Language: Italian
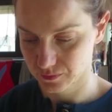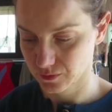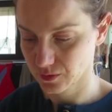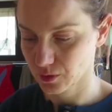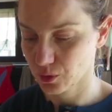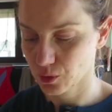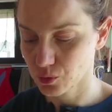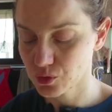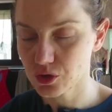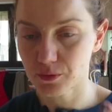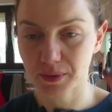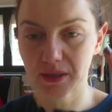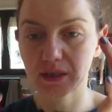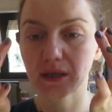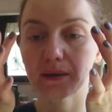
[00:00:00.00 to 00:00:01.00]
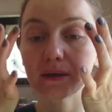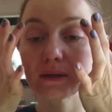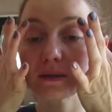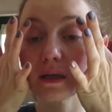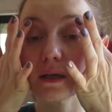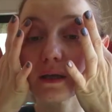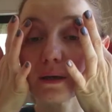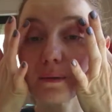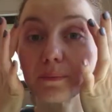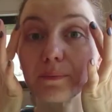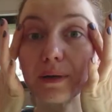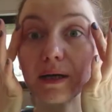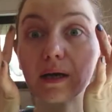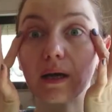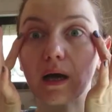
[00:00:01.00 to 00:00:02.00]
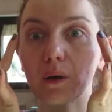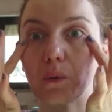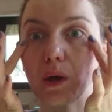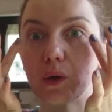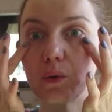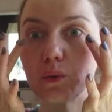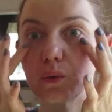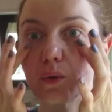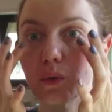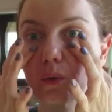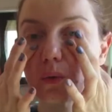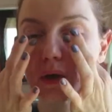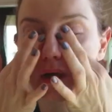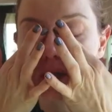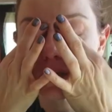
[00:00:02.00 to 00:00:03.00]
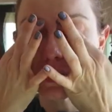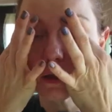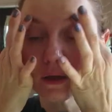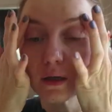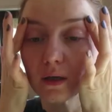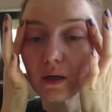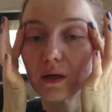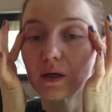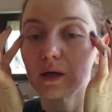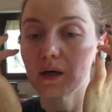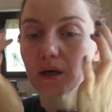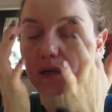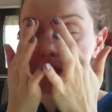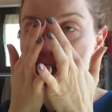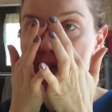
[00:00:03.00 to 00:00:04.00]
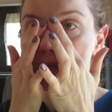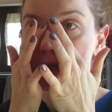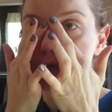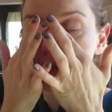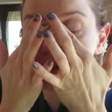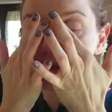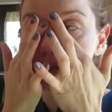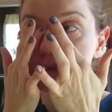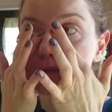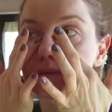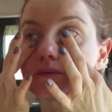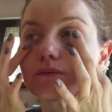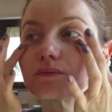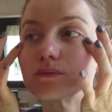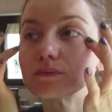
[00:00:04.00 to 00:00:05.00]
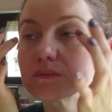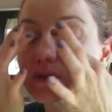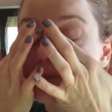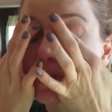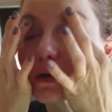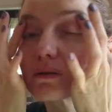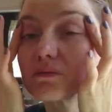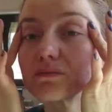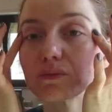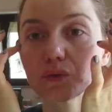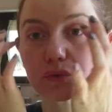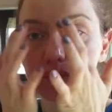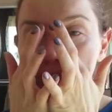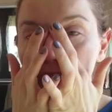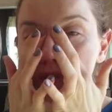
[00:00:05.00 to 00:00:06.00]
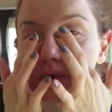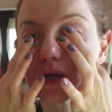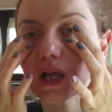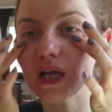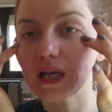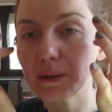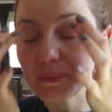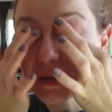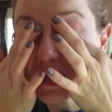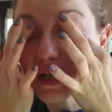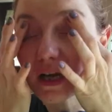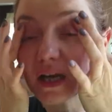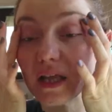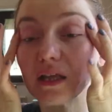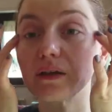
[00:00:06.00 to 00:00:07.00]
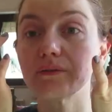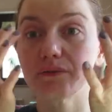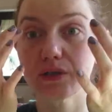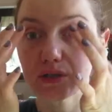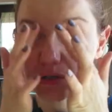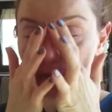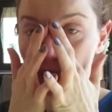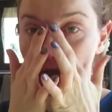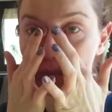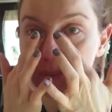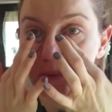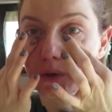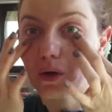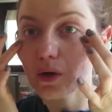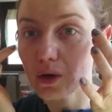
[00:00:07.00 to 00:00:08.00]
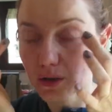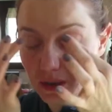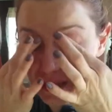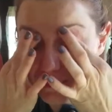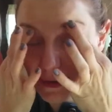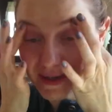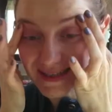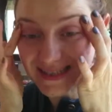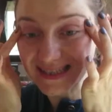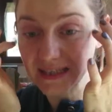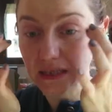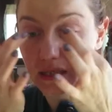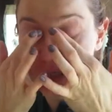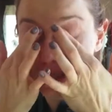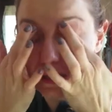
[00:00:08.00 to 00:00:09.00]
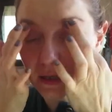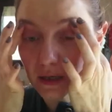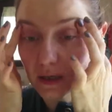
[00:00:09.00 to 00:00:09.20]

lo uso praticamente per la qualunque uh, non so cuticole capelli viso dopo le maschere